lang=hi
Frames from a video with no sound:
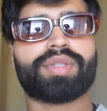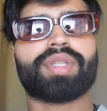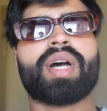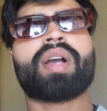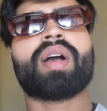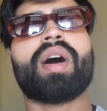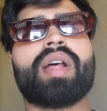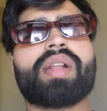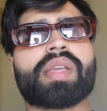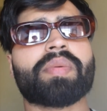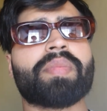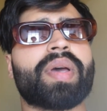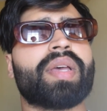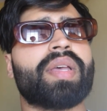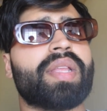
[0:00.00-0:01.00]
थक हार के
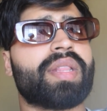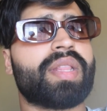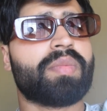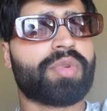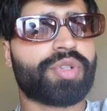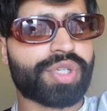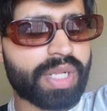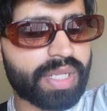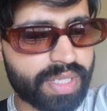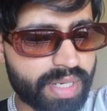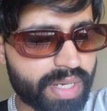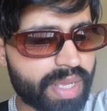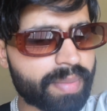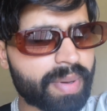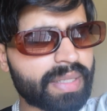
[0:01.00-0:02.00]
मैं इतने मुश्किल
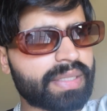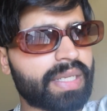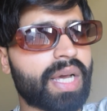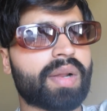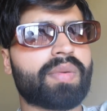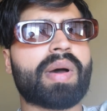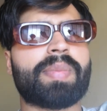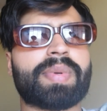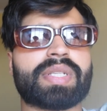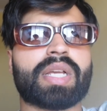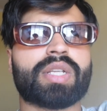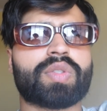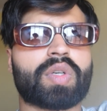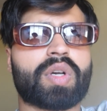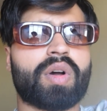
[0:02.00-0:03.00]
दिन के बाद घर वापस
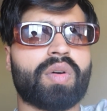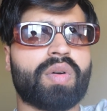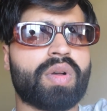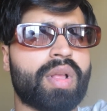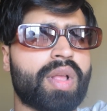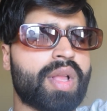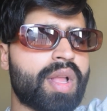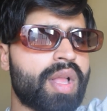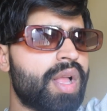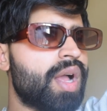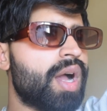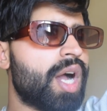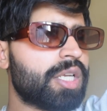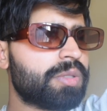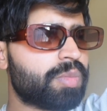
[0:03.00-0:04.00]
आ चुका हूँ
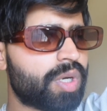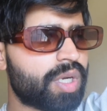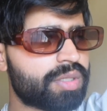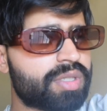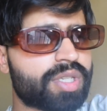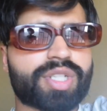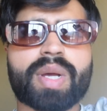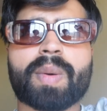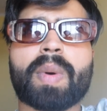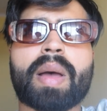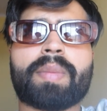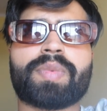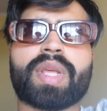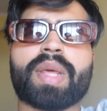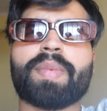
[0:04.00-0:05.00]
आज बहुत सी
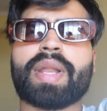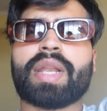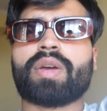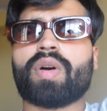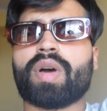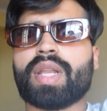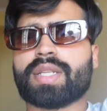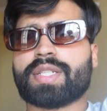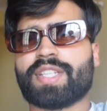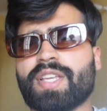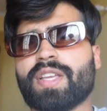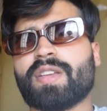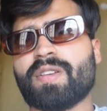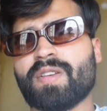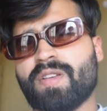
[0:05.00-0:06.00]
शबाब की मैंने कॉलेज
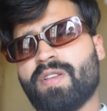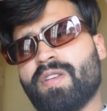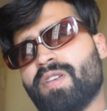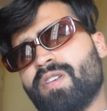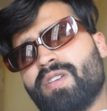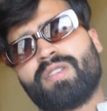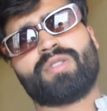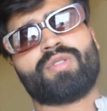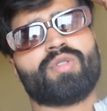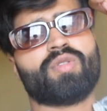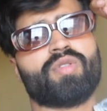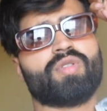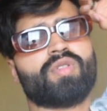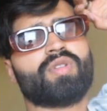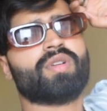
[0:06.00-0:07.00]
से तो
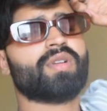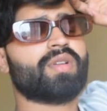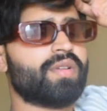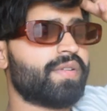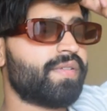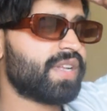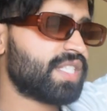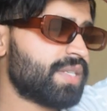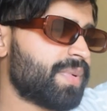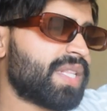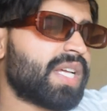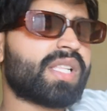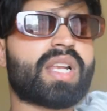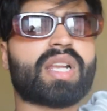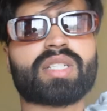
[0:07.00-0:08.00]
फिर से
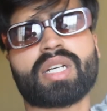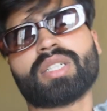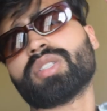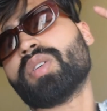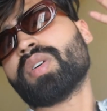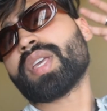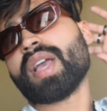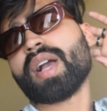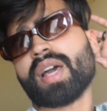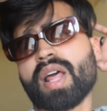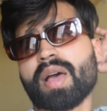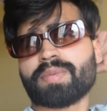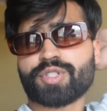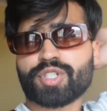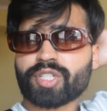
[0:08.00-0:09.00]
बता देना चाहता हूँ कि अगर
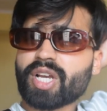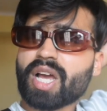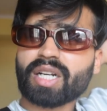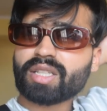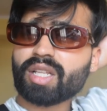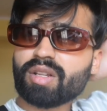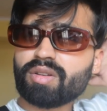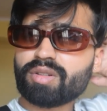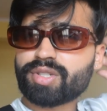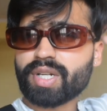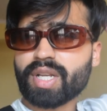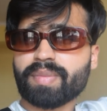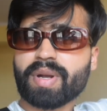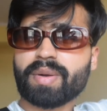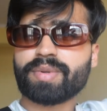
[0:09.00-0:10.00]
आप शारदा
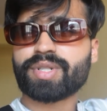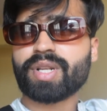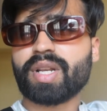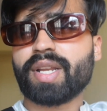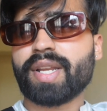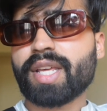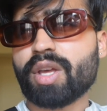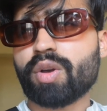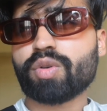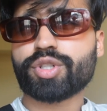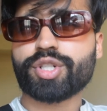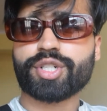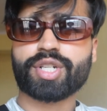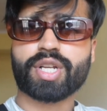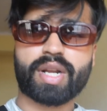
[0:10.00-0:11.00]
यूनिवर्सिटी में एडमिशन लेने की
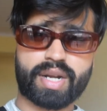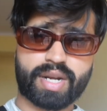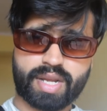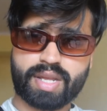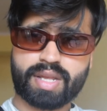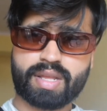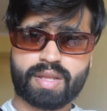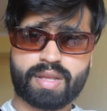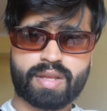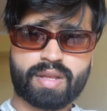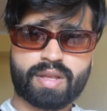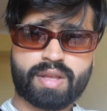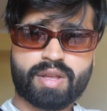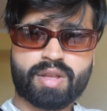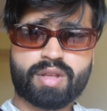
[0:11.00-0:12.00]
कोशिश कर रहे हैं
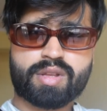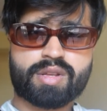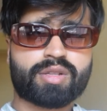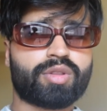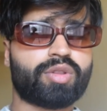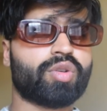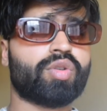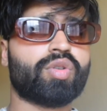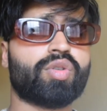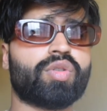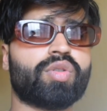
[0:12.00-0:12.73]
तो